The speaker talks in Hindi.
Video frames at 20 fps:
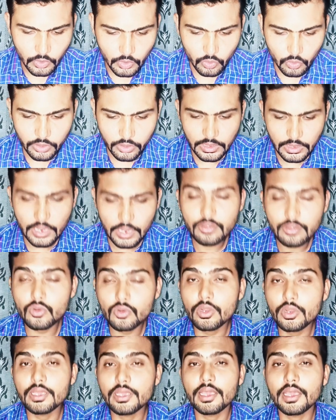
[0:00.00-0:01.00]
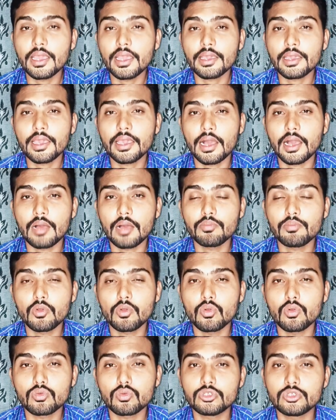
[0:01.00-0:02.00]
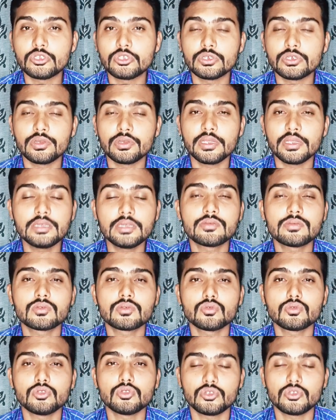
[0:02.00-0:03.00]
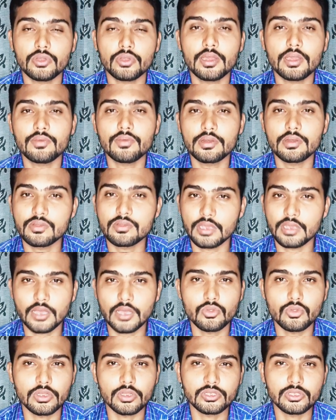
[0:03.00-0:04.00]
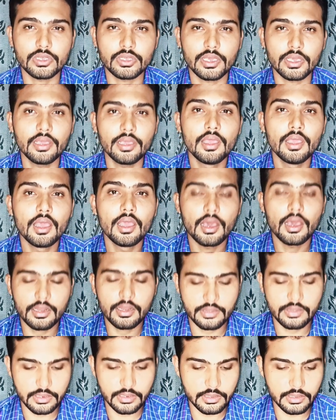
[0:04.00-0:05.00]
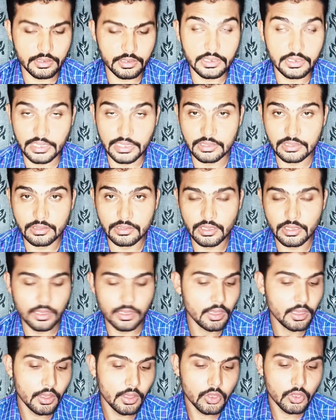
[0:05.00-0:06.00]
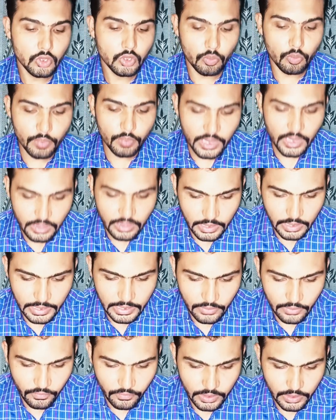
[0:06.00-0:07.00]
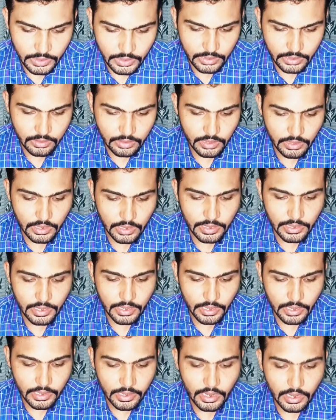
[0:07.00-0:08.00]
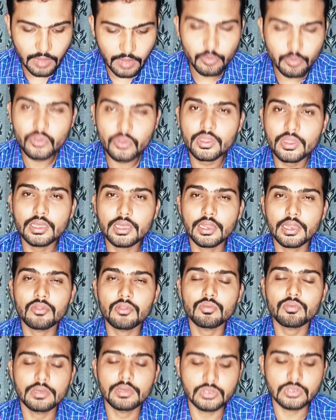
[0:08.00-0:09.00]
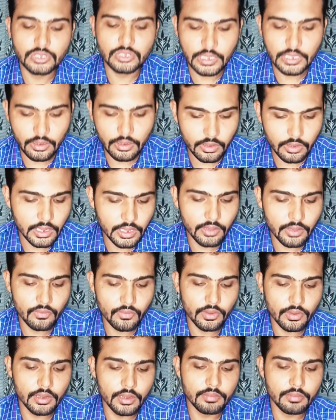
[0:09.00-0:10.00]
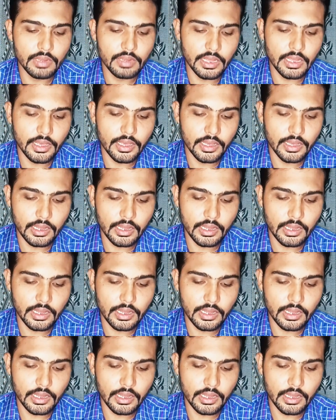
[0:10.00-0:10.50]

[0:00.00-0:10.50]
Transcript: तो उसके लिए ज़रूरी ये है कि आपको कुछ हिंट्स कुछ ट्रिगर वर्ड्स याद होने चाहिए हर टेंस के तो प्रेजेंट इंडेफिनेट टेंस के लिए अगर आपको सेंटेंस में जनरली वर्ड मिले